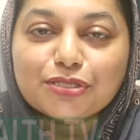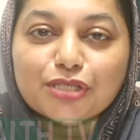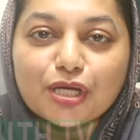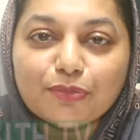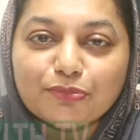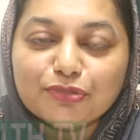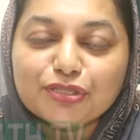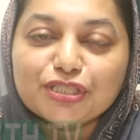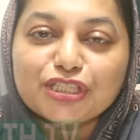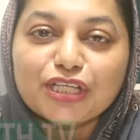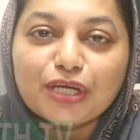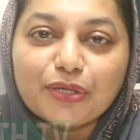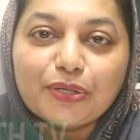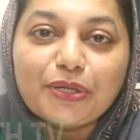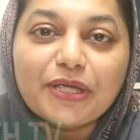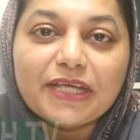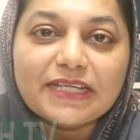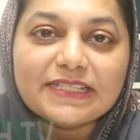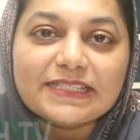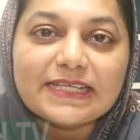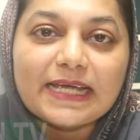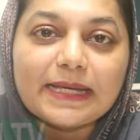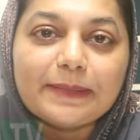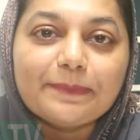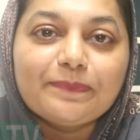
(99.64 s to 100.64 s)
সমস্যা
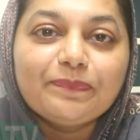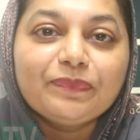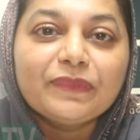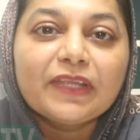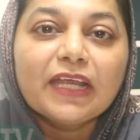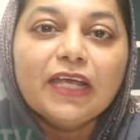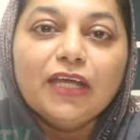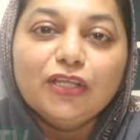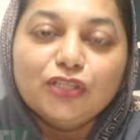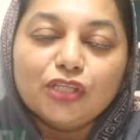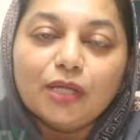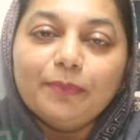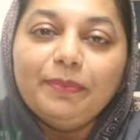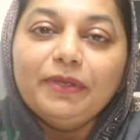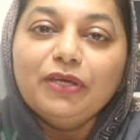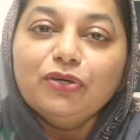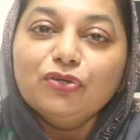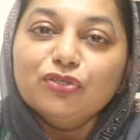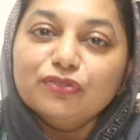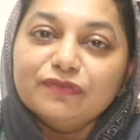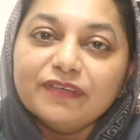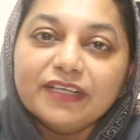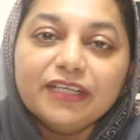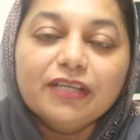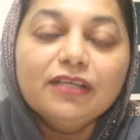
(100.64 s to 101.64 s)
হয়ে যায় তবে
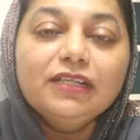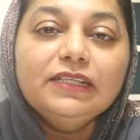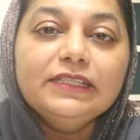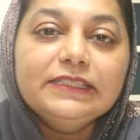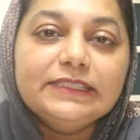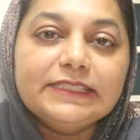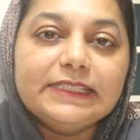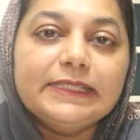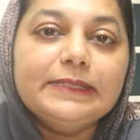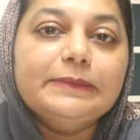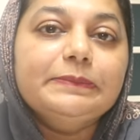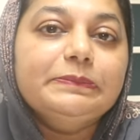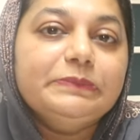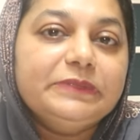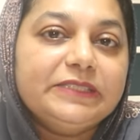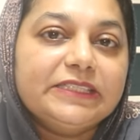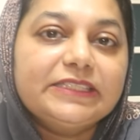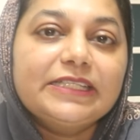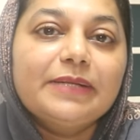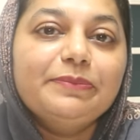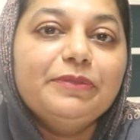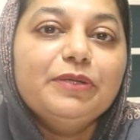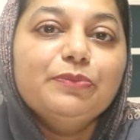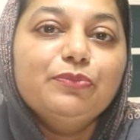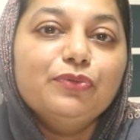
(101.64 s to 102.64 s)
ওভারঅল যে
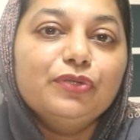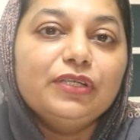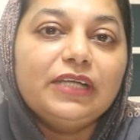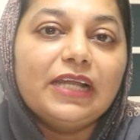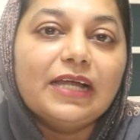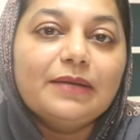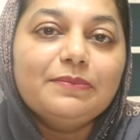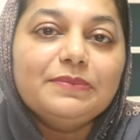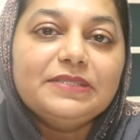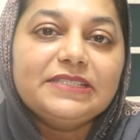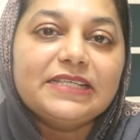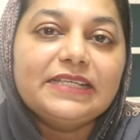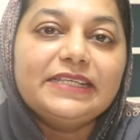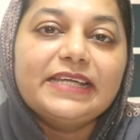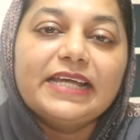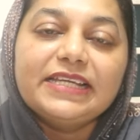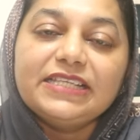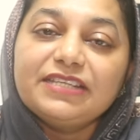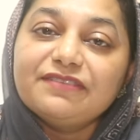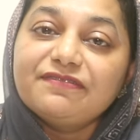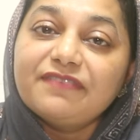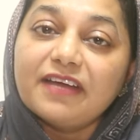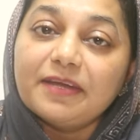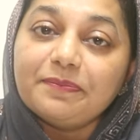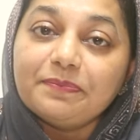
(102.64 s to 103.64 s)
যেটা আমি বললাম যে
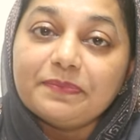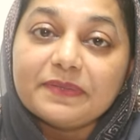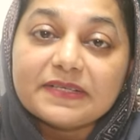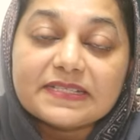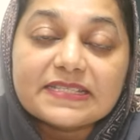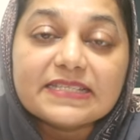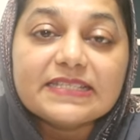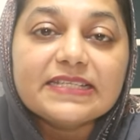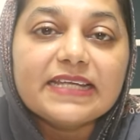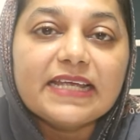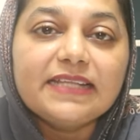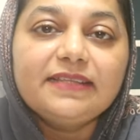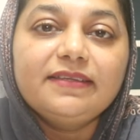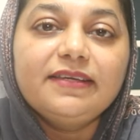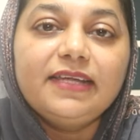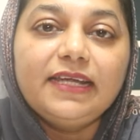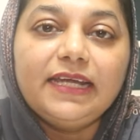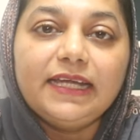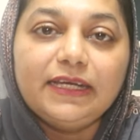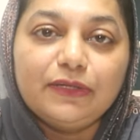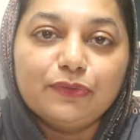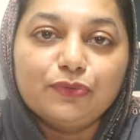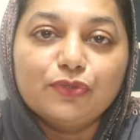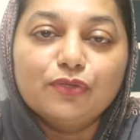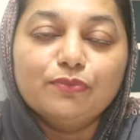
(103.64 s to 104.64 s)
নাইনটি ফাইভ পার্সেন্ট ক্ষেত্রে
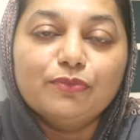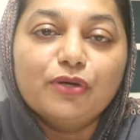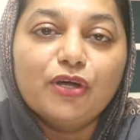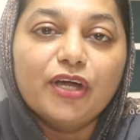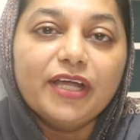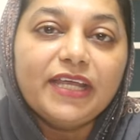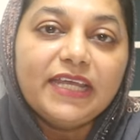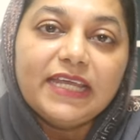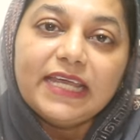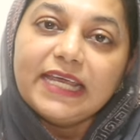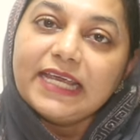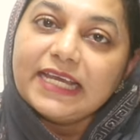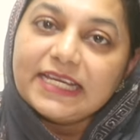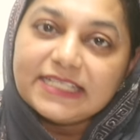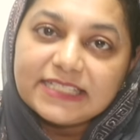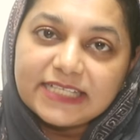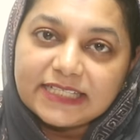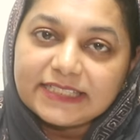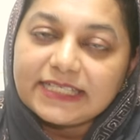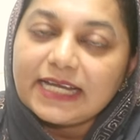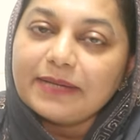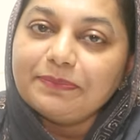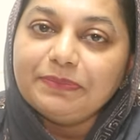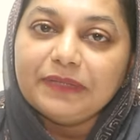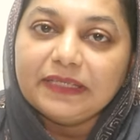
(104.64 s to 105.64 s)
এরকম হয়
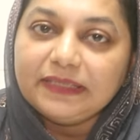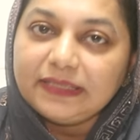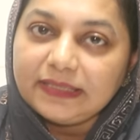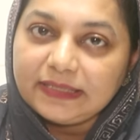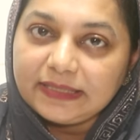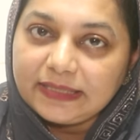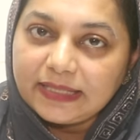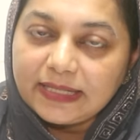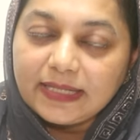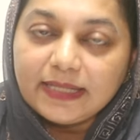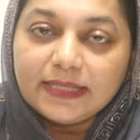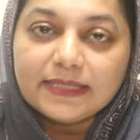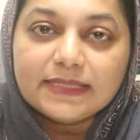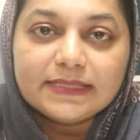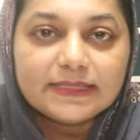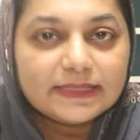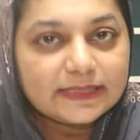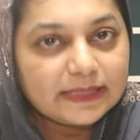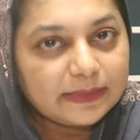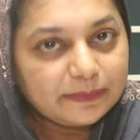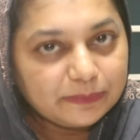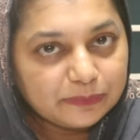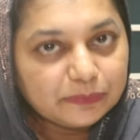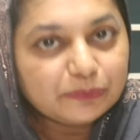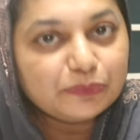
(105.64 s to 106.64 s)
সেটা আপনাদেরকে
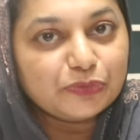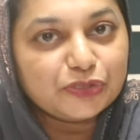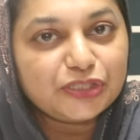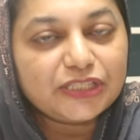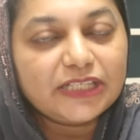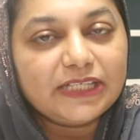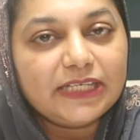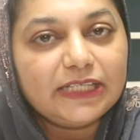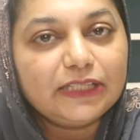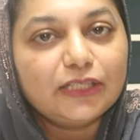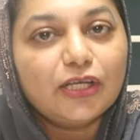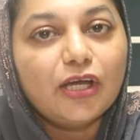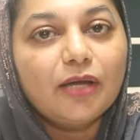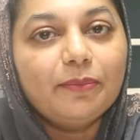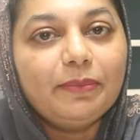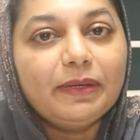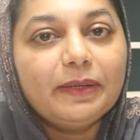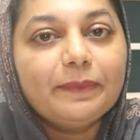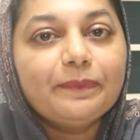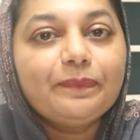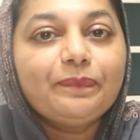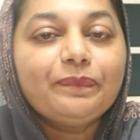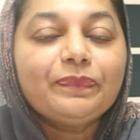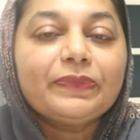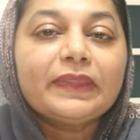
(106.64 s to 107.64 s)
বুঝে নিতে
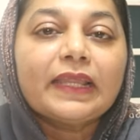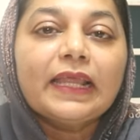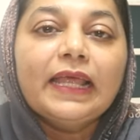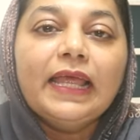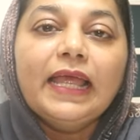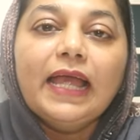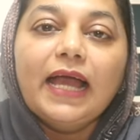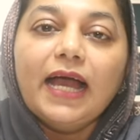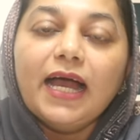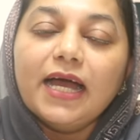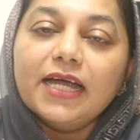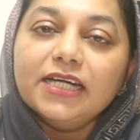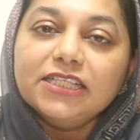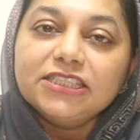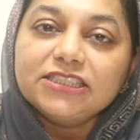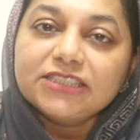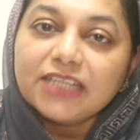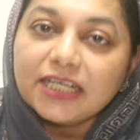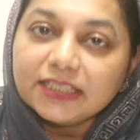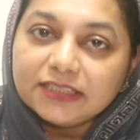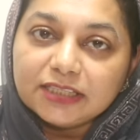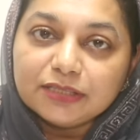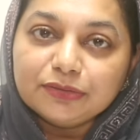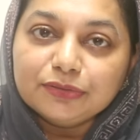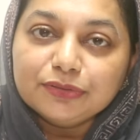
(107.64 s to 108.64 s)
হবে আর
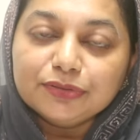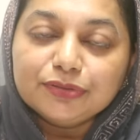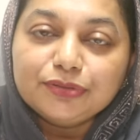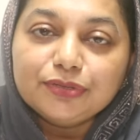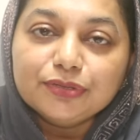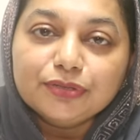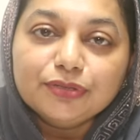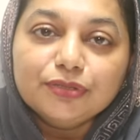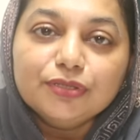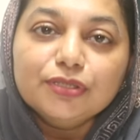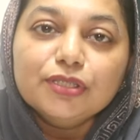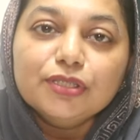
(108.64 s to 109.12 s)
সাধারণত